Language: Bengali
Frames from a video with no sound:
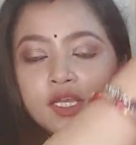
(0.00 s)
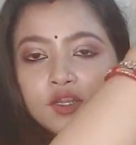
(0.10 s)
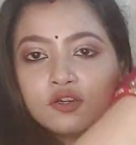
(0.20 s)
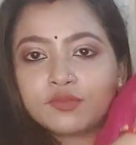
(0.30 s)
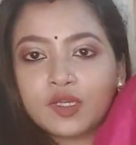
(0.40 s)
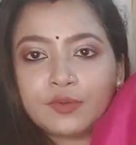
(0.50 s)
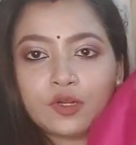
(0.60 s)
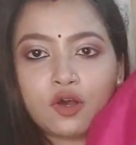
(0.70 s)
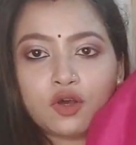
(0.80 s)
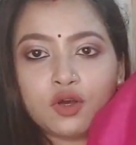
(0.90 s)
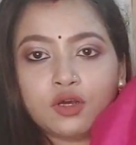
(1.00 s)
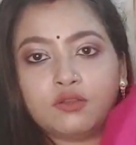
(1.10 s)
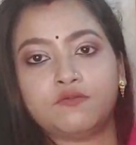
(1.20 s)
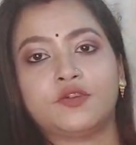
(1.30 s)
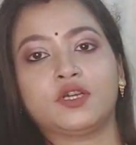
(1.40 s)
এরকম টাইপের অল
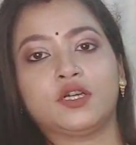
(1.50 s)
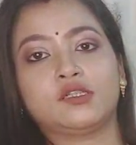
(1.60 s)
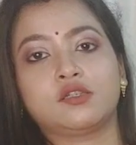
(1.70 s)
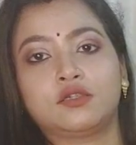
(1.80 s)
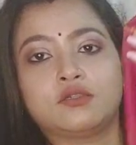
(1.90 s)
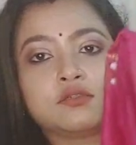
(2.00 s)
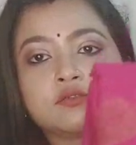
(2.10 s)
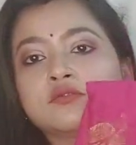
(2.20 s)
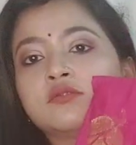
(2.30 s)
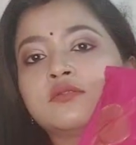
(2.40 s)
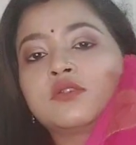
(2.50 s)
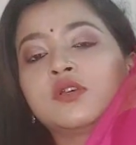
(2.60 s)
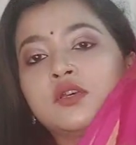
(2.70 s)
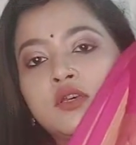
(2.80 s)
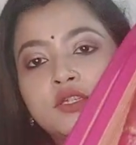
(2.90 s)
ওভার কাজ আছে
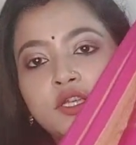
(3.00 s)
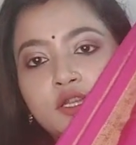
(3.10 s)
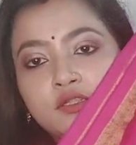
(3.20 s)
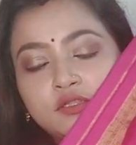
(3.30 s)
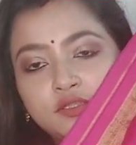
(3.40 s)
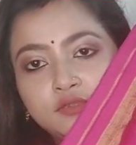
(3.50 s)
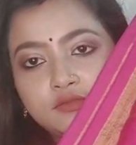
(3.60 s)
শাড়িটাতে